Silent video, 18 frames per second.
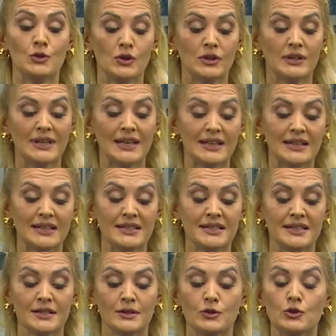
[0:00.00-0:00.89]
çok
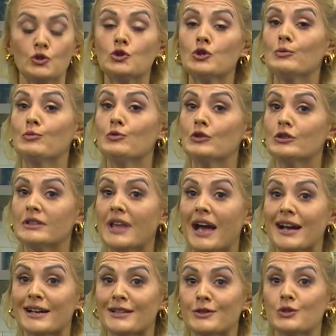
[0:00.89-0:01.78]
yakışır. Çubuk
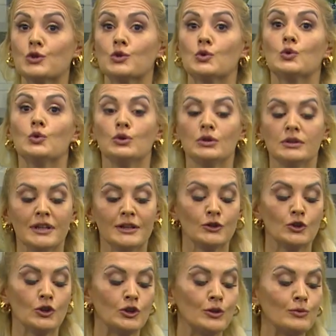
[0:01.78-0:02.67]
tarçın
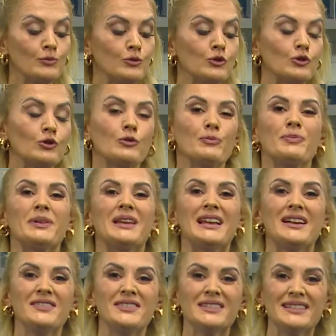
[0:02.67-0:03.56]
kullanıyorum çünkü
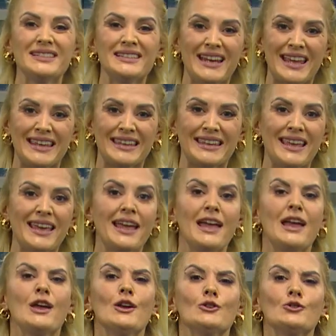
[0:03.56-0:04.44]
pilavın rengi
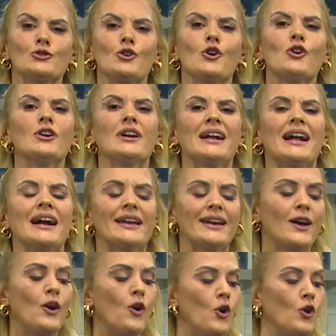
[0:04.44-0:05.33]
çok
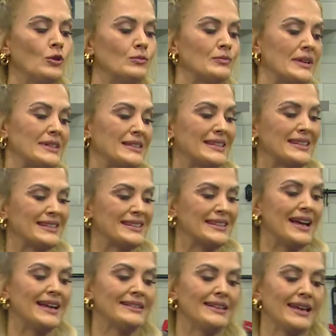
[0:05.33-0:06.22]
kara olmasın.
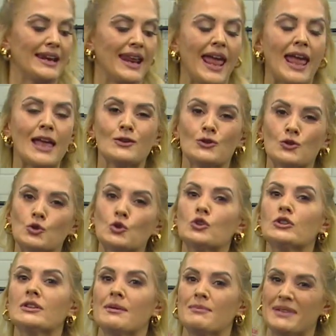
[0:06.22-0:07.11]
Zaten et
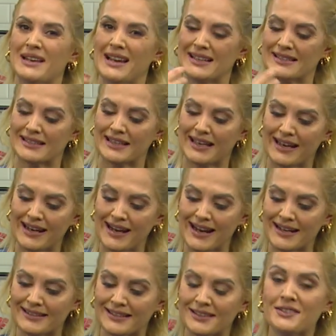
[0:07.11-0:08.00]
suyu da biraz
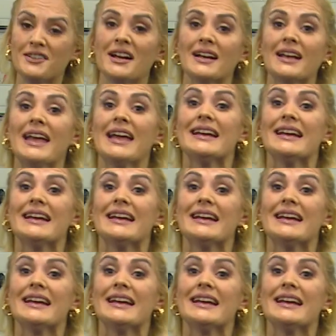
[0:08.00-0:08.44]
karartacak.